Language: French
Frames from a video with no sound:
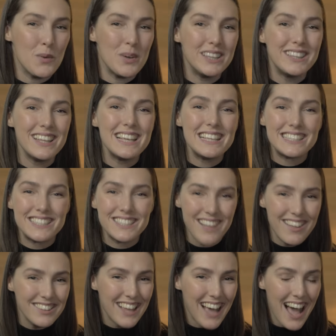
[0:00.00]
ont été
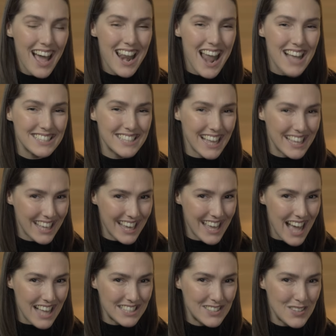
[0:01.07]
centrales à sa
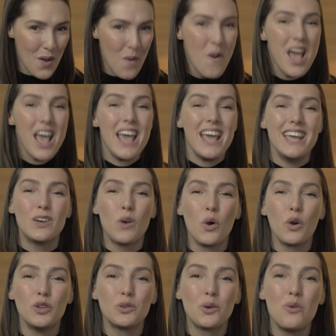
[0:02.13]
création et qu'on
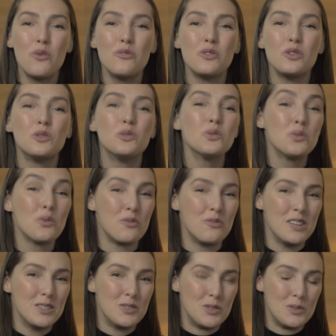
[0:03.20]
retrouve tout au fil du